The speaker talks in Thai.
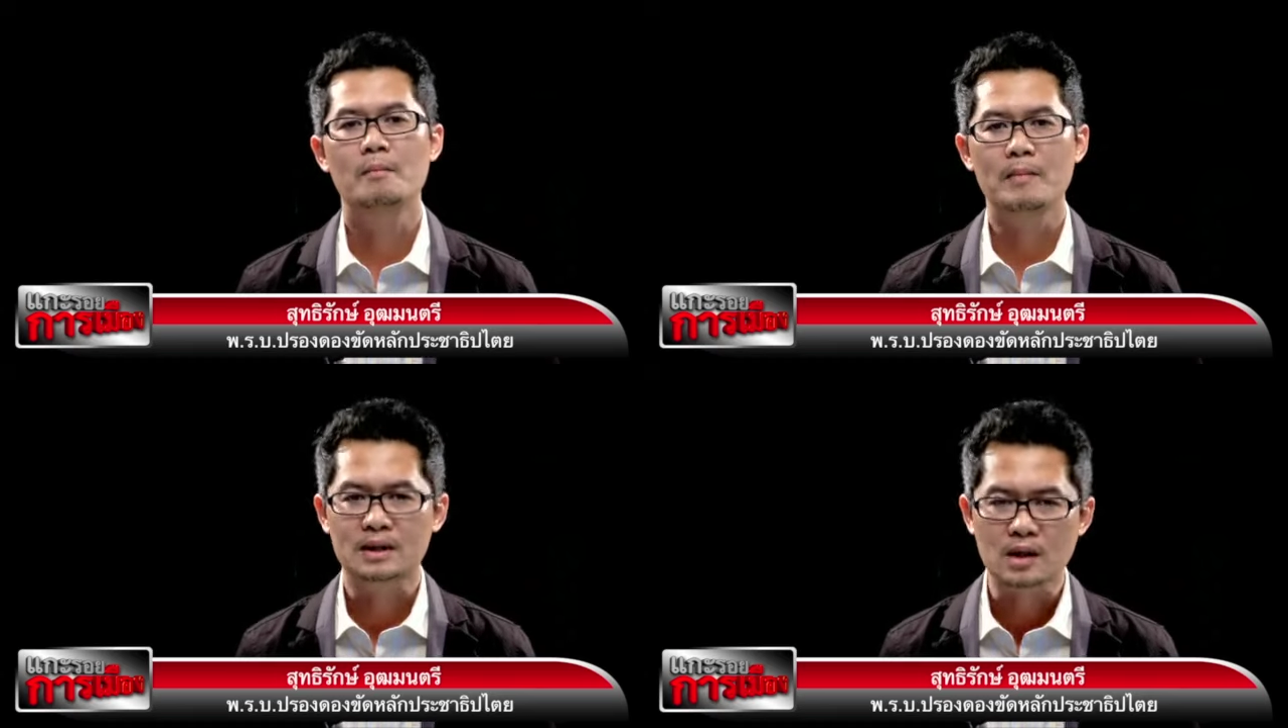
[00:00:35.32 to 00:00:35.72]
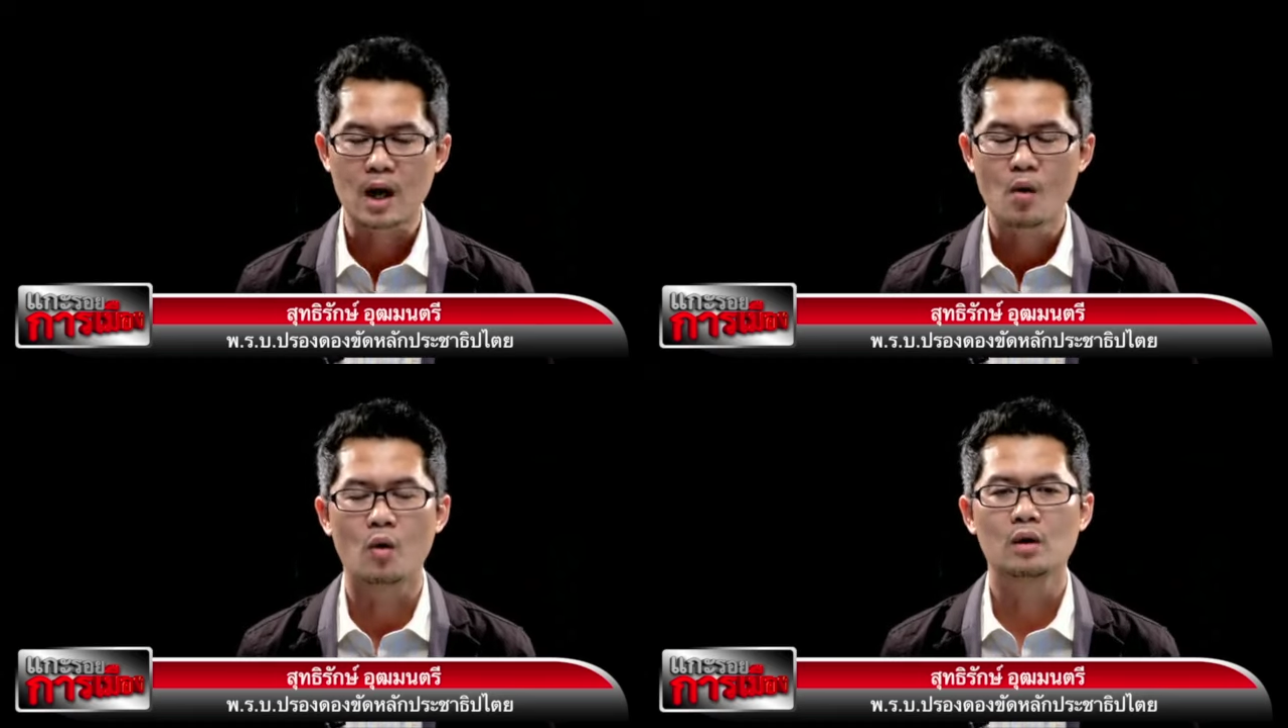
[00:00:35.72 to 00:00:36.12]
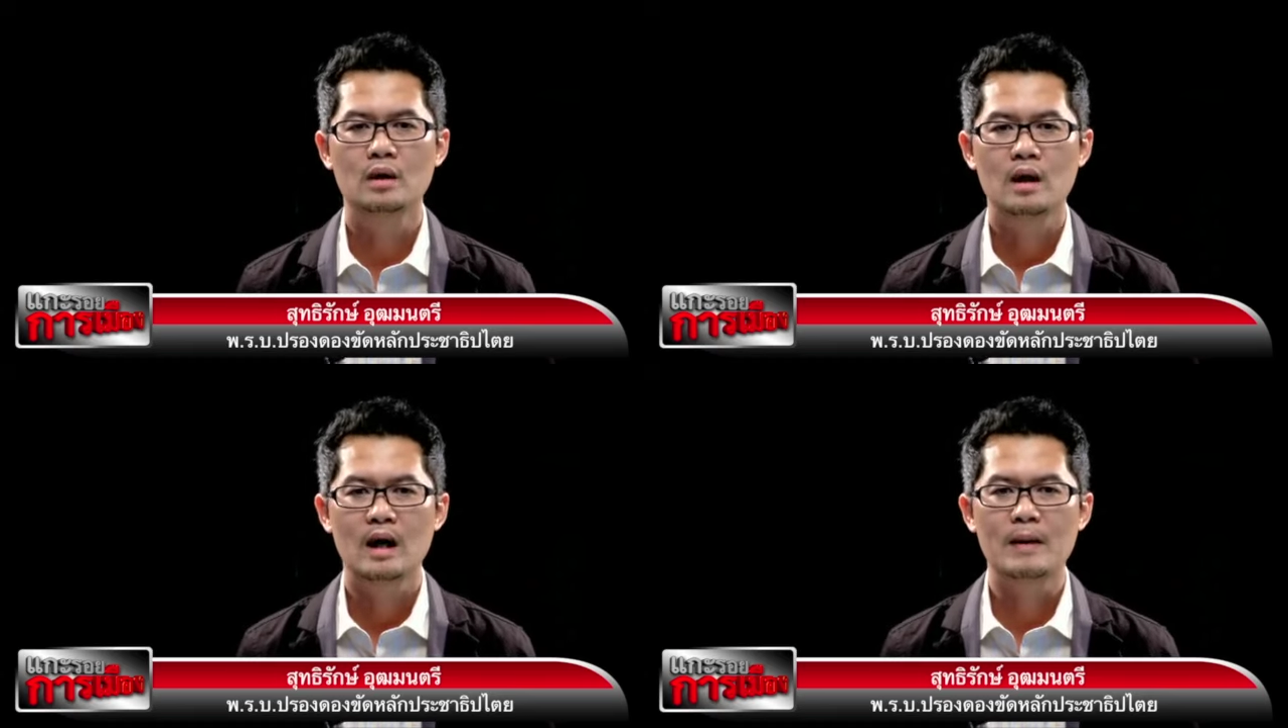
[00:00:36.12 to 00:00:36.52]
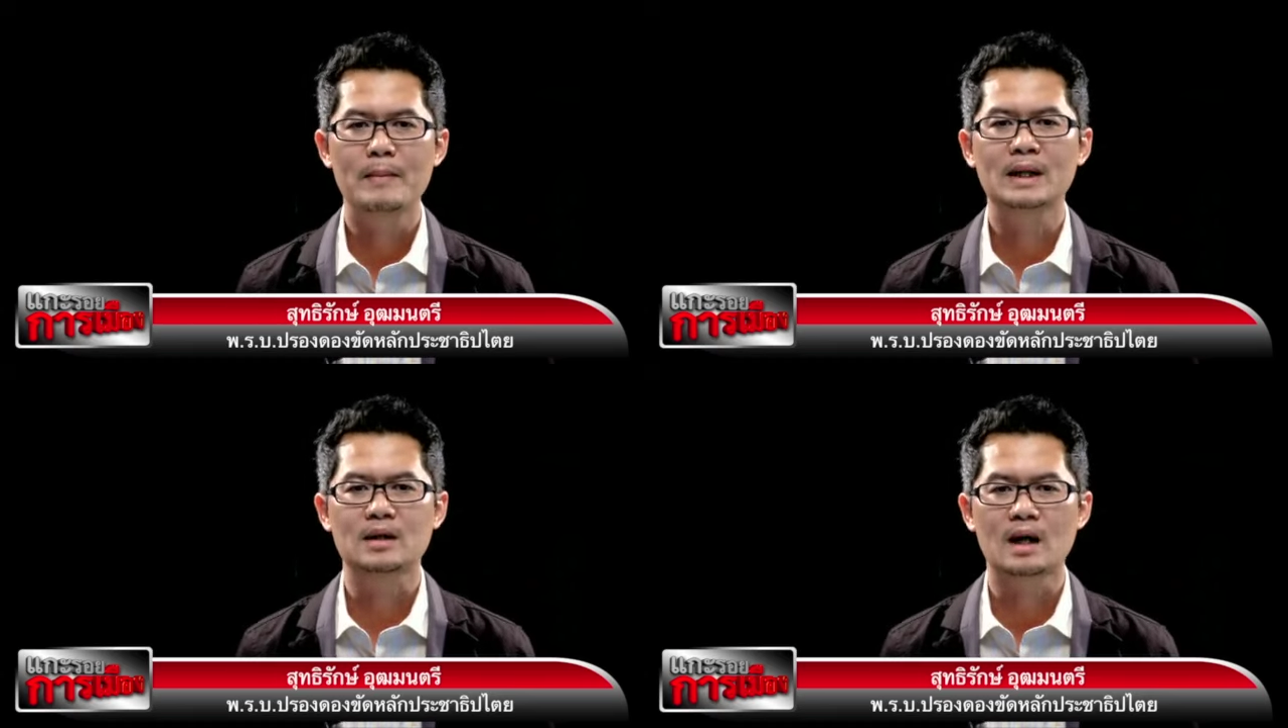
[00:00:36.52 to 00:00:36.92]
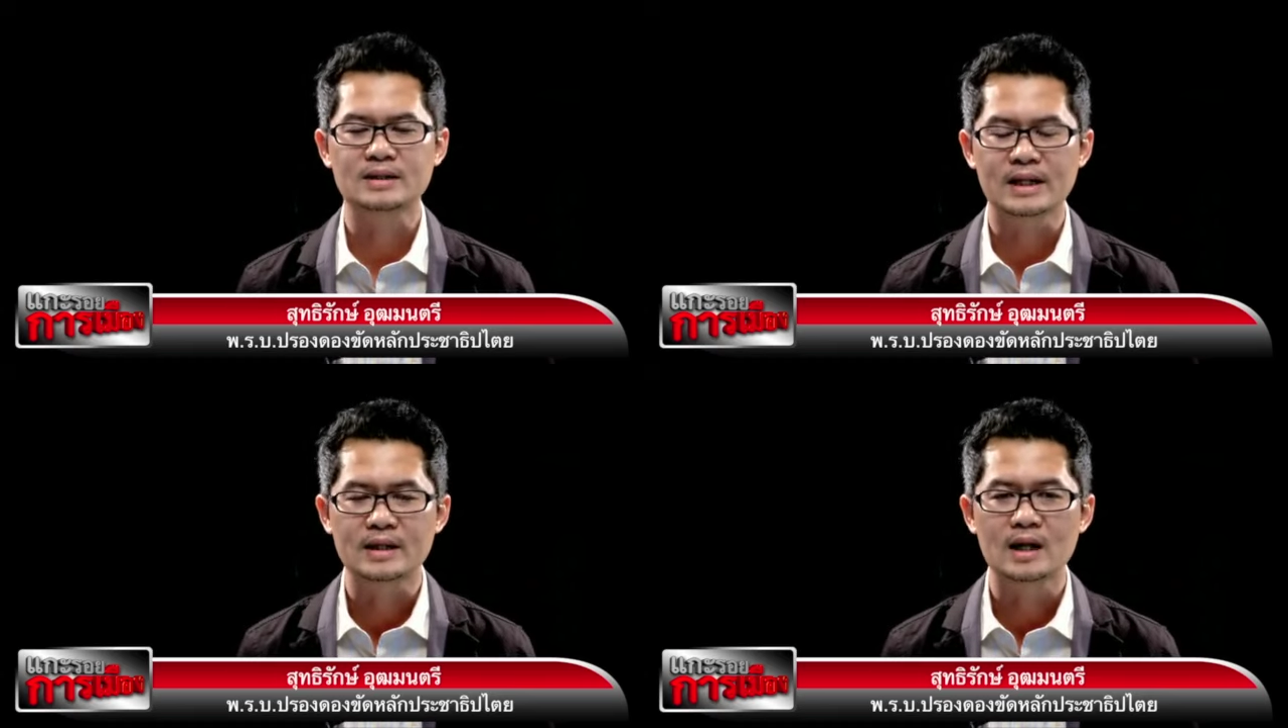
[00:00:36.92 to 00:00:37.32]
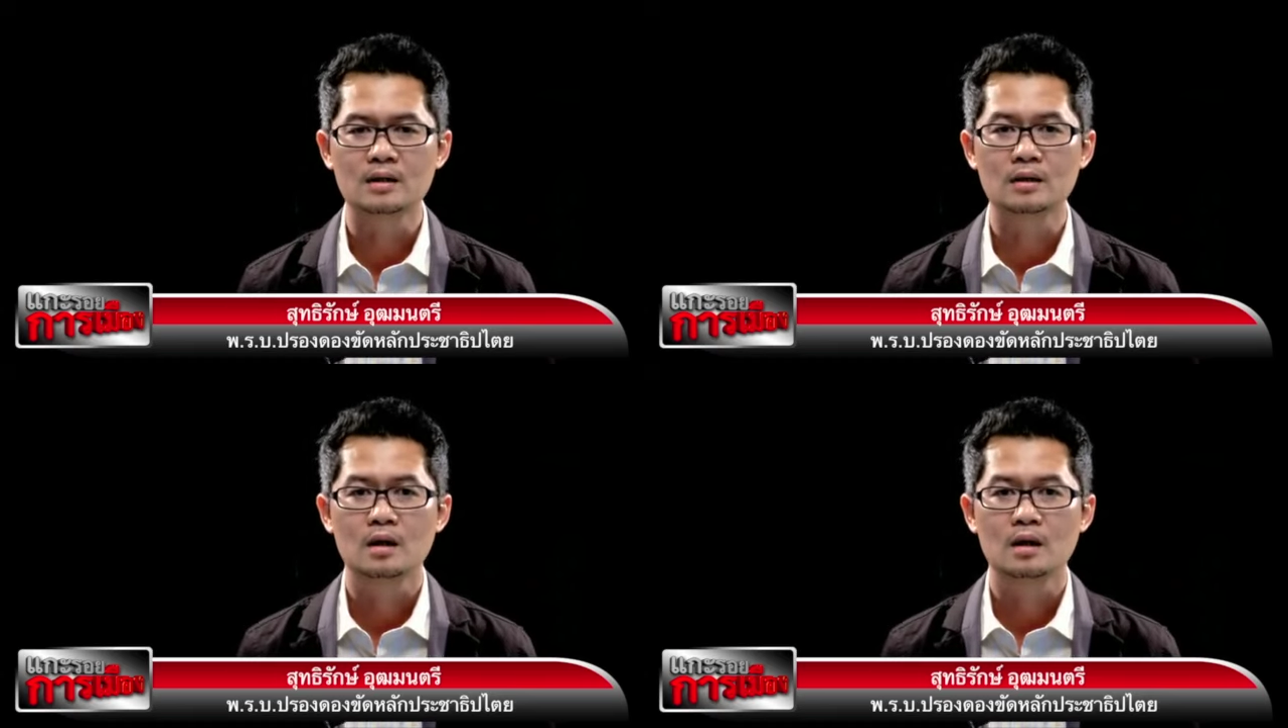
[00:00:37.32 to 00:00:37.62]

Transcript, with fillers: มาตรา 6 และมาตรา 7 นั้น